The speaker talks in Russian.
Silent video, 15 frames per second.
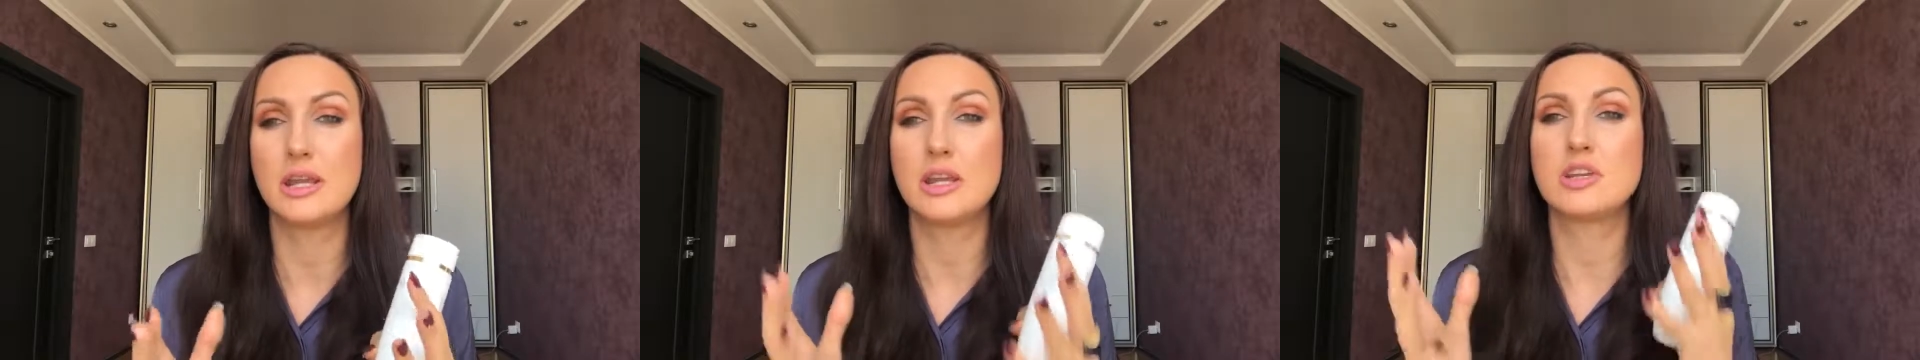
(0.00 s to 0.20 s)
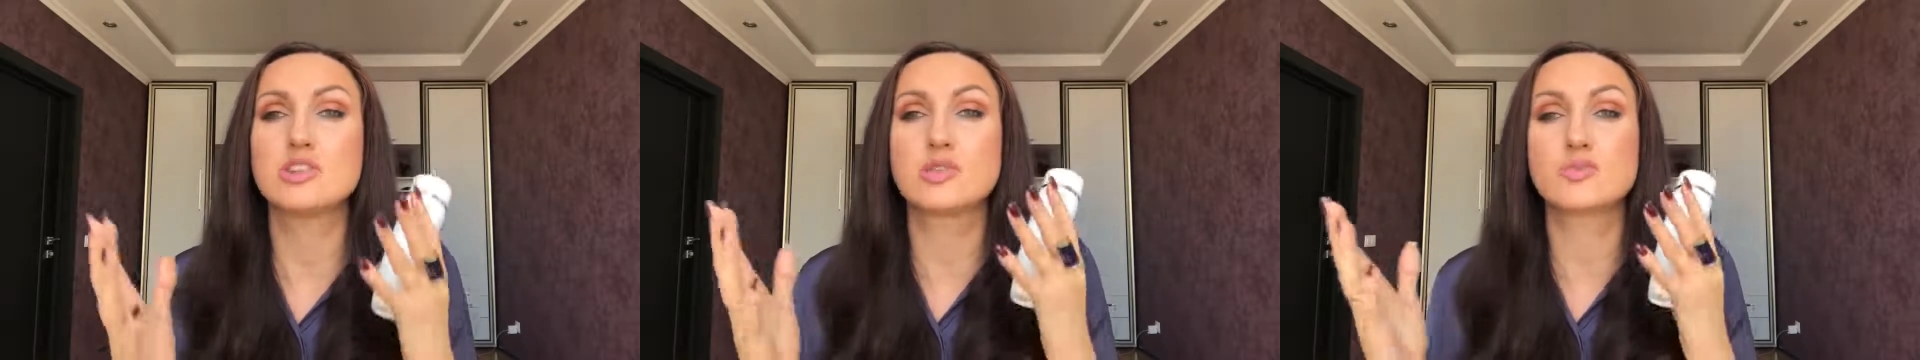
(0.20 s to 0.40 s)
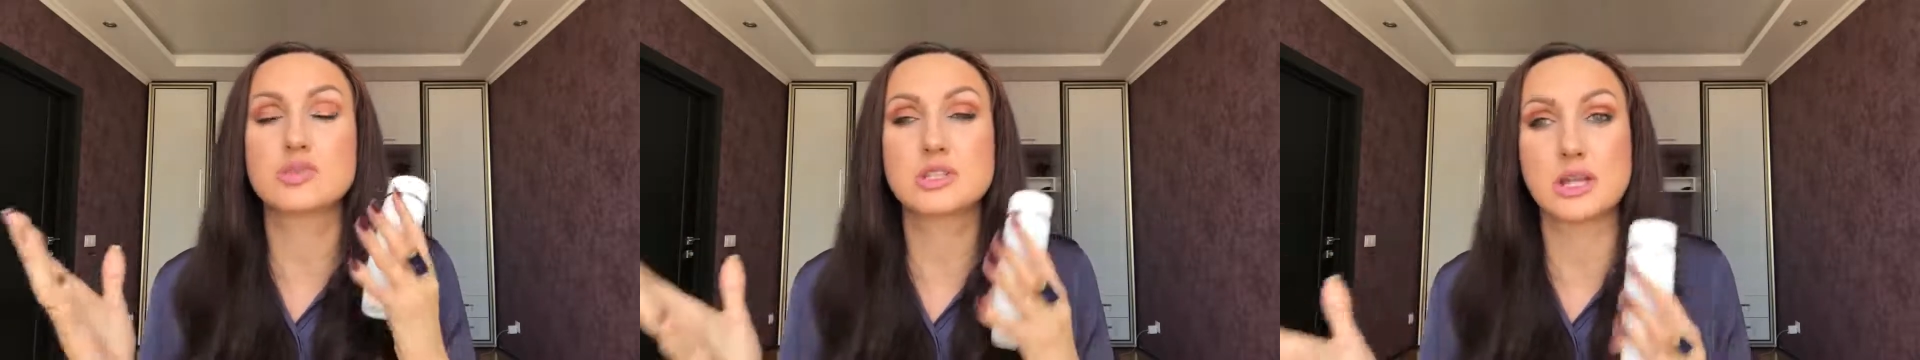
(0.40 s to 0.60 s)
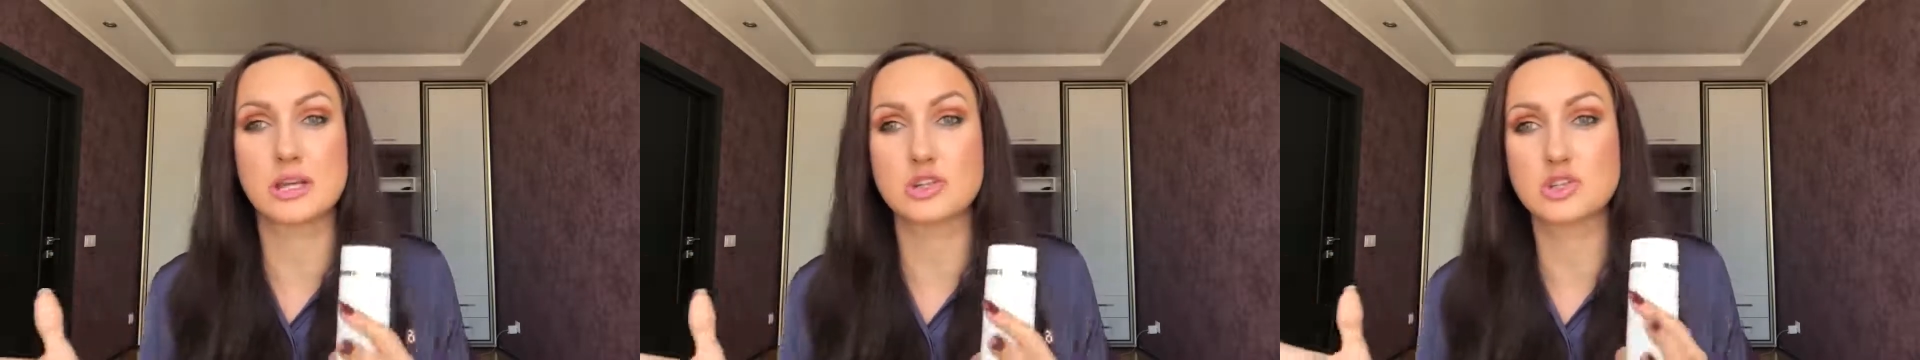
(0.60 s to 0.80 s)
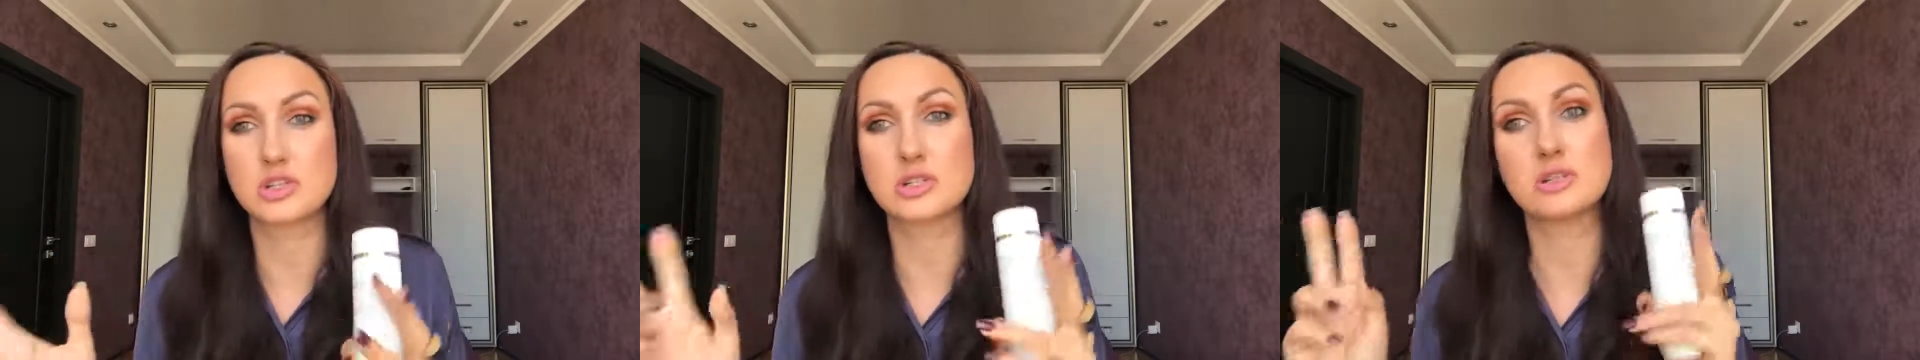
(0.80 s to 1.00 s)
И чем
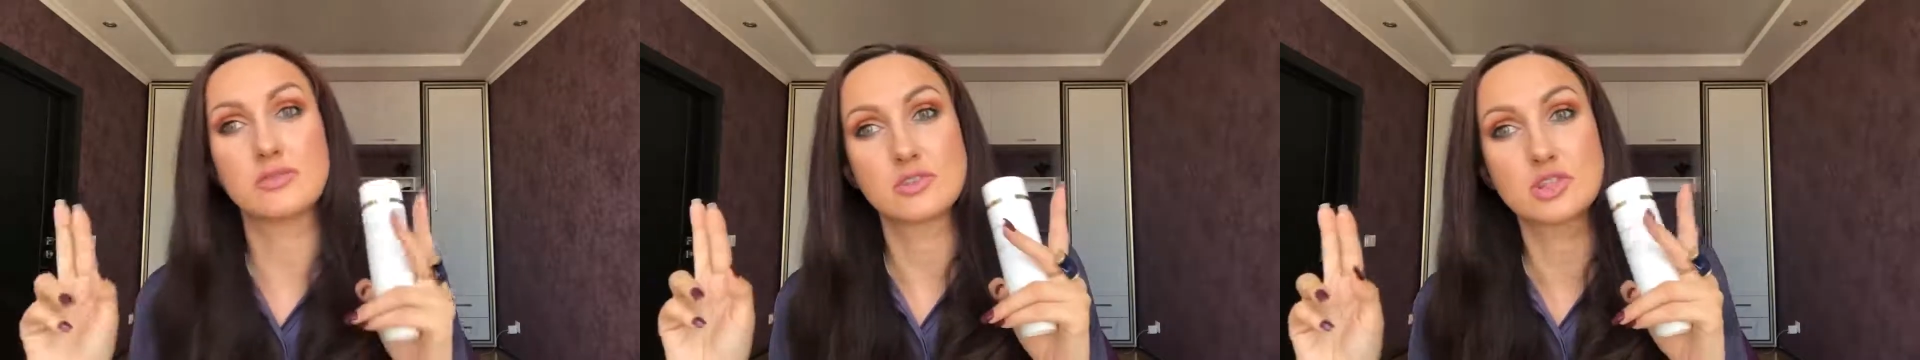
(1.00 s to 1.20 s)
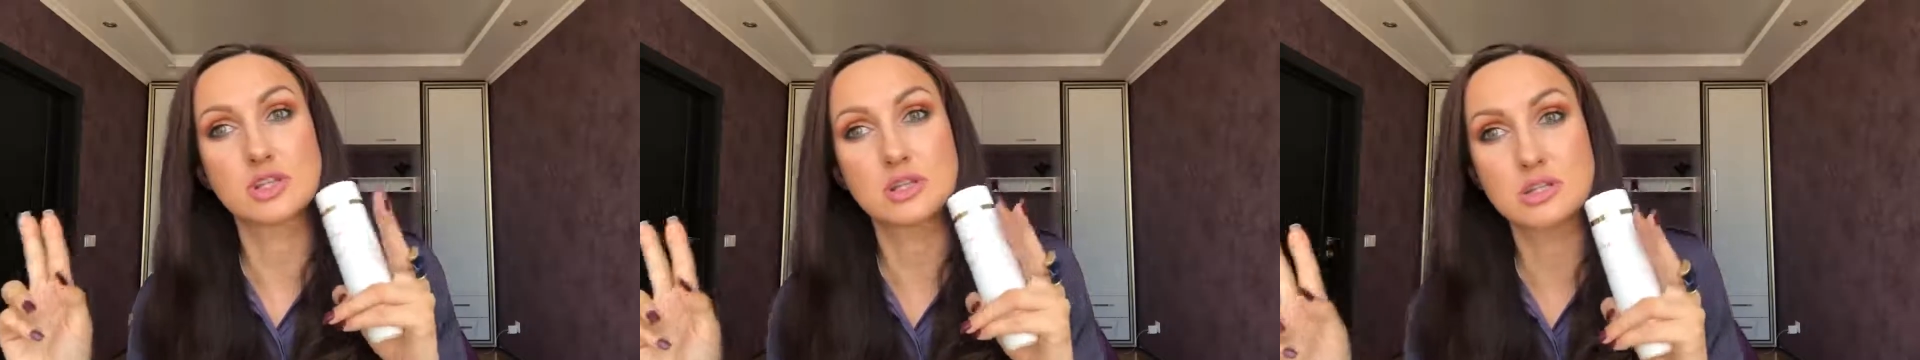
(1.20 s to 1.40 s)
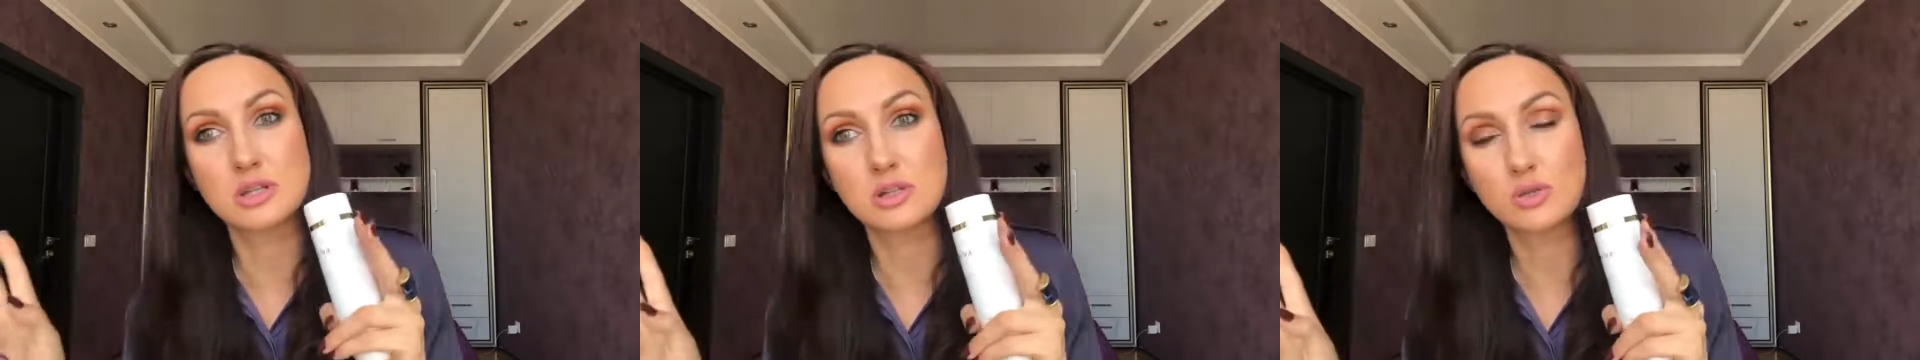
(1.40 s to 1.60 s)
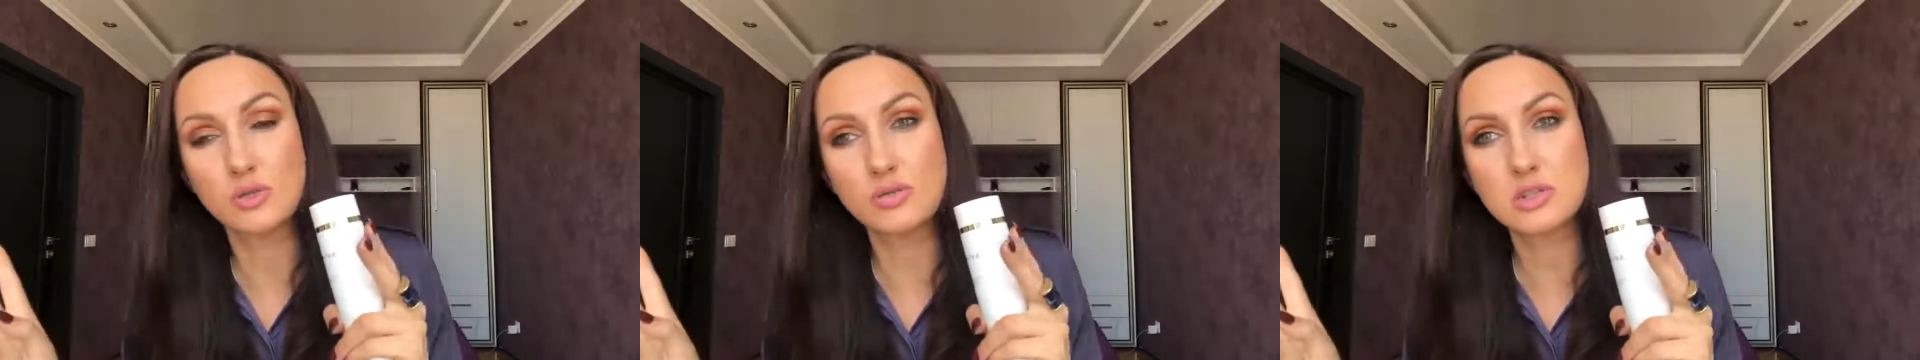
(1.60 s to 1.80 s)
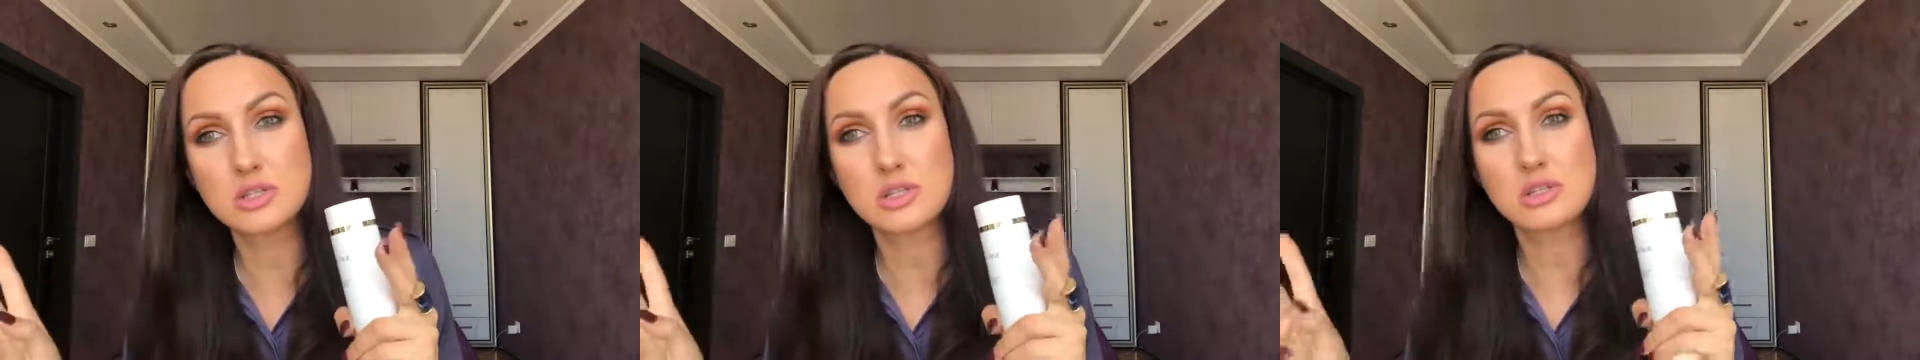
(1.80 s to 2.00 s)
старше девочка
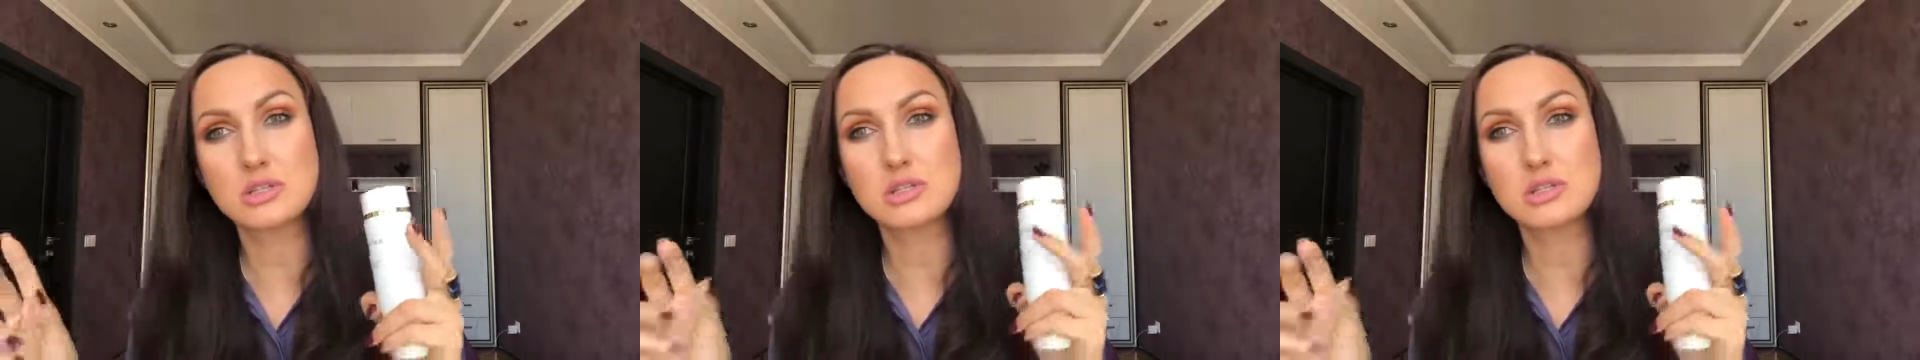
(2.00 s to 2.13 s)
становится,